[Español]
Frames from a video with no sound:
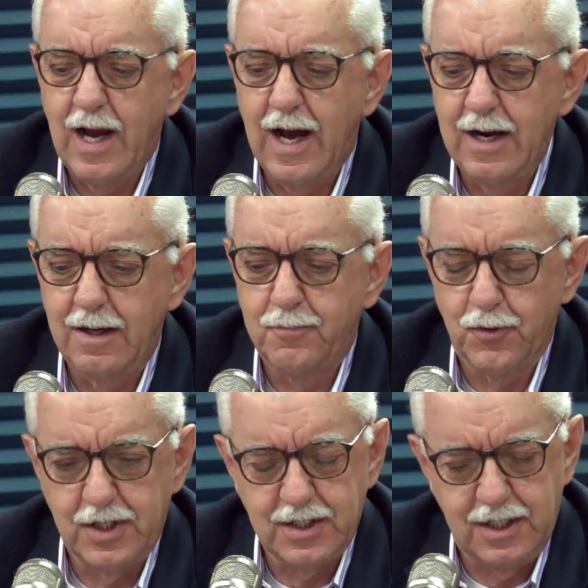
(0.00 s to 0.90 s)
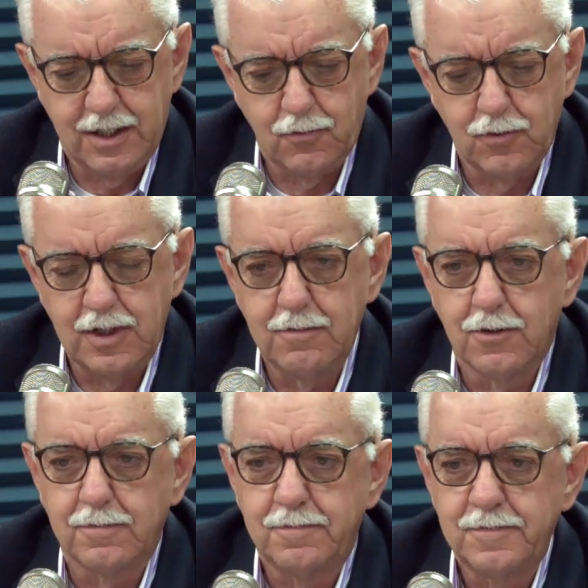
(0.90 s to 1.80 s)
al Poder
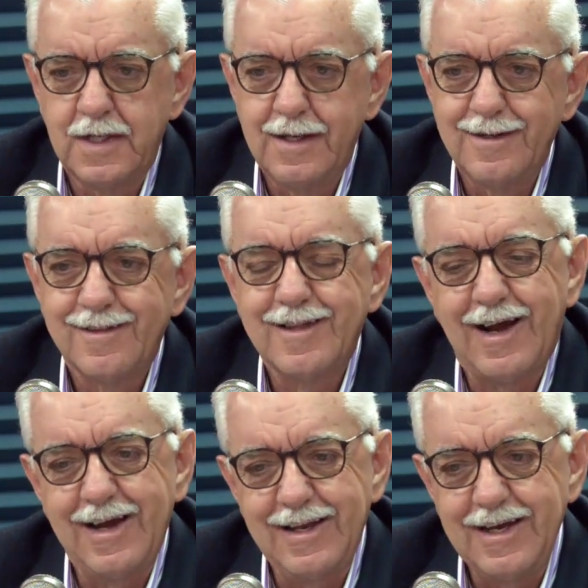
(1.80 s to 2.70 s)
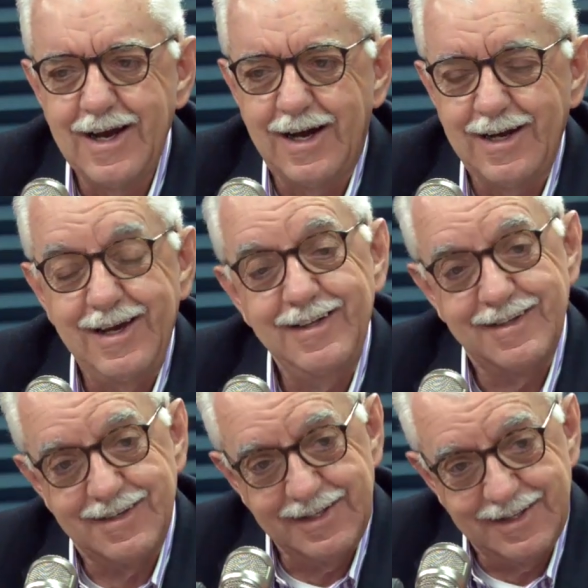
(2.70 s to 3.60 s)
Ejecutivo traería,
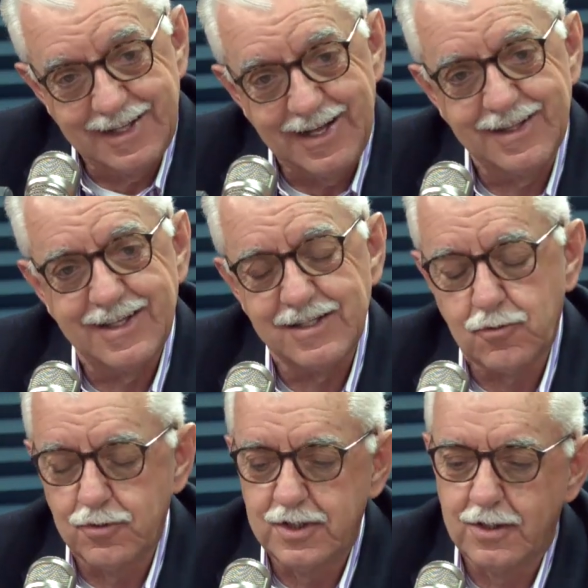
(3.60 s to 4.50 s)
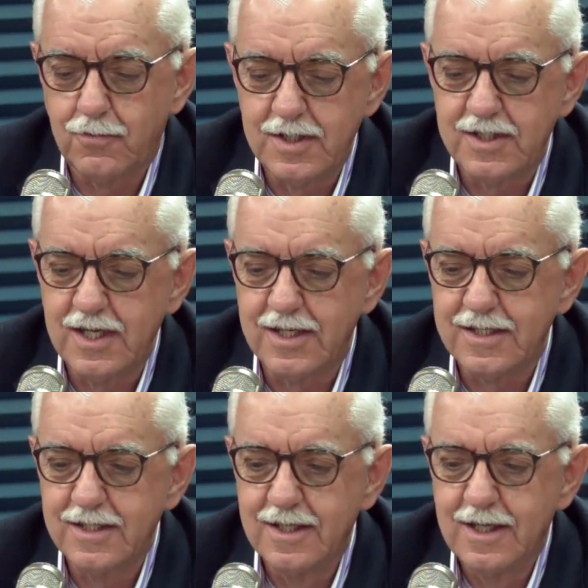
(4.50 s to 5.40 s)
entre tantas
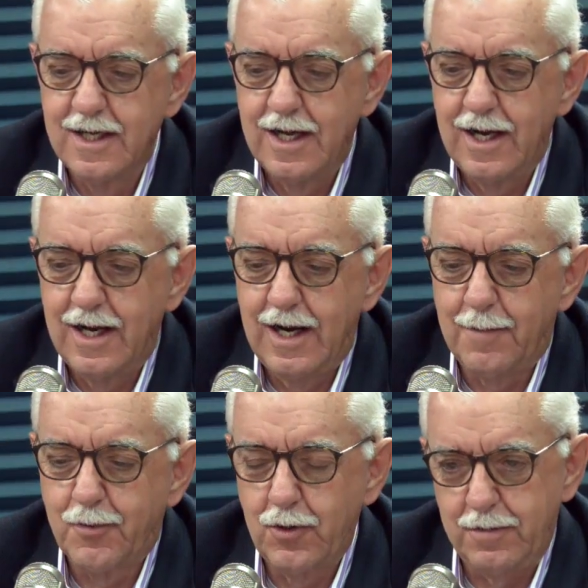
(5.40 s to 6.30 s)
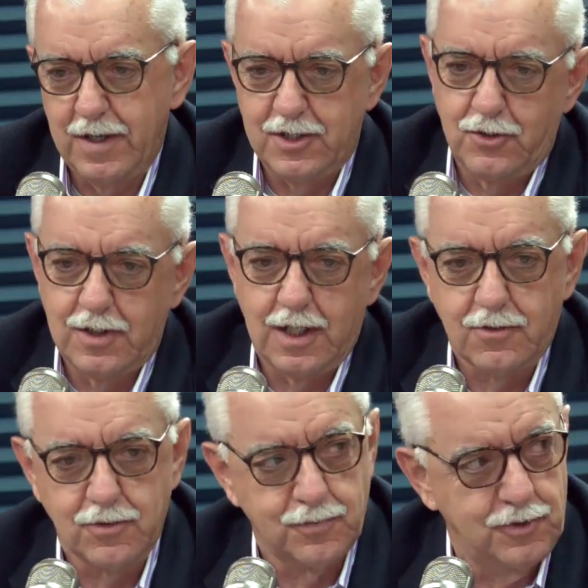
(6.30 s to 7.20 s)
consecuencias, la proliferación de la
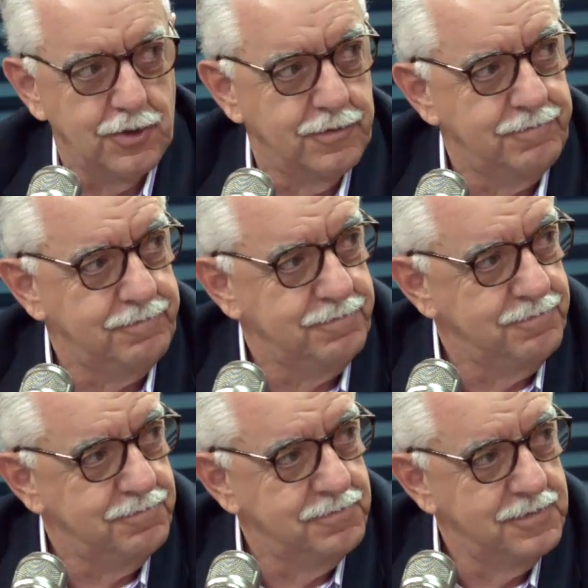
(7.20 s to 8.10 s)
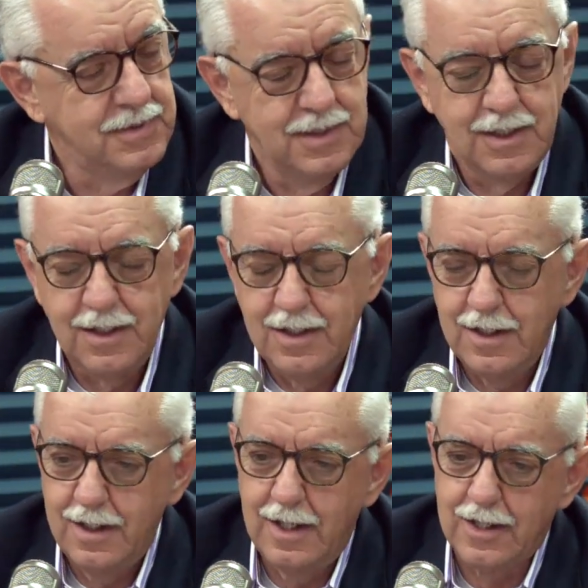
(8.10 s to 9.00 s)
corrupción.
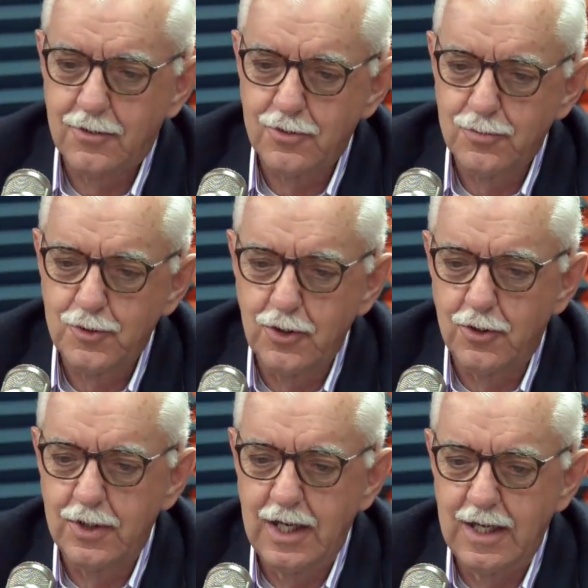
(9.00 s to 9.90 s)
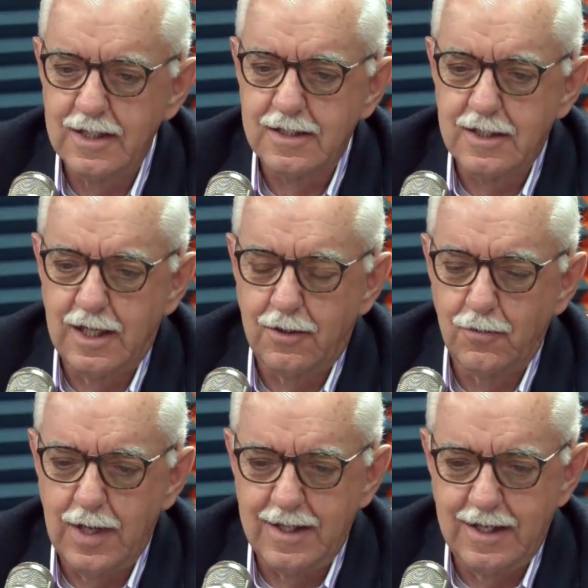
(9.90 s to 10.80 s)
La corrupción es eh,
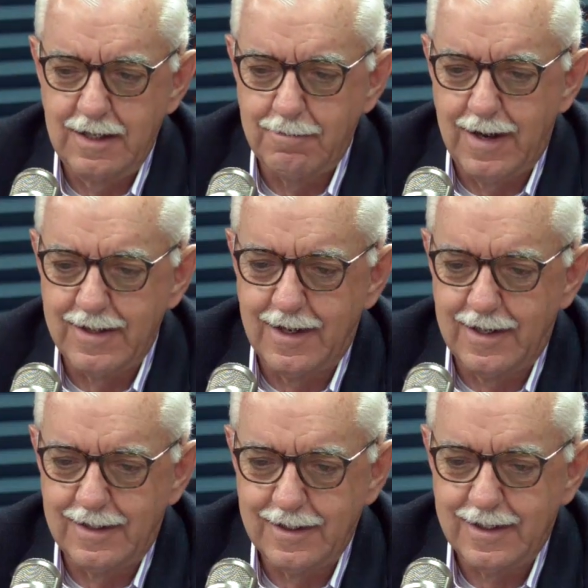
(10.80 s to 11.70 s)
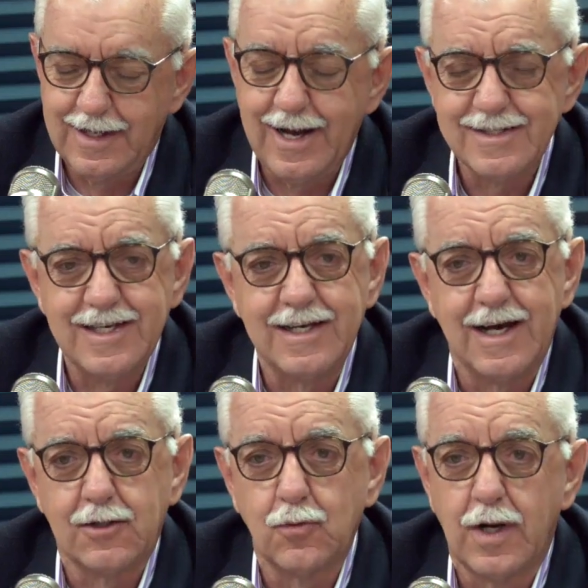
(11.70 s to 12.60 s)
una derivada casi
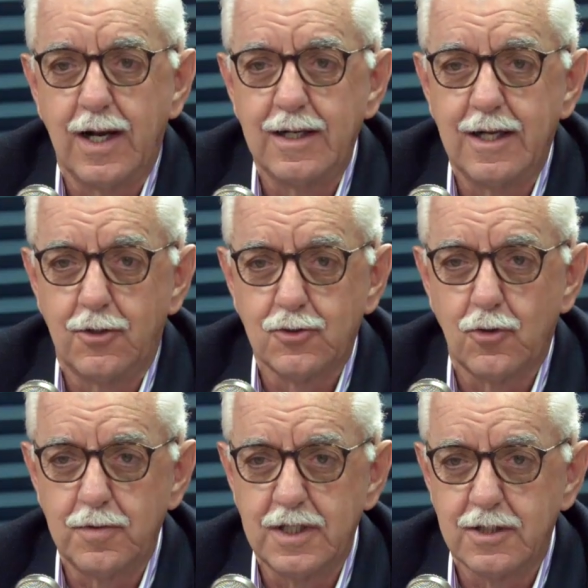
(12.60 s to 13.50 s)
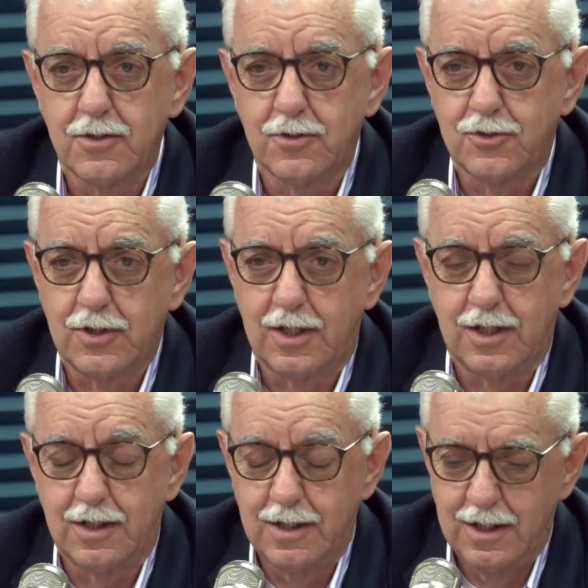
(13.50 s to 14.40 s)
natural de los gobiernos eh,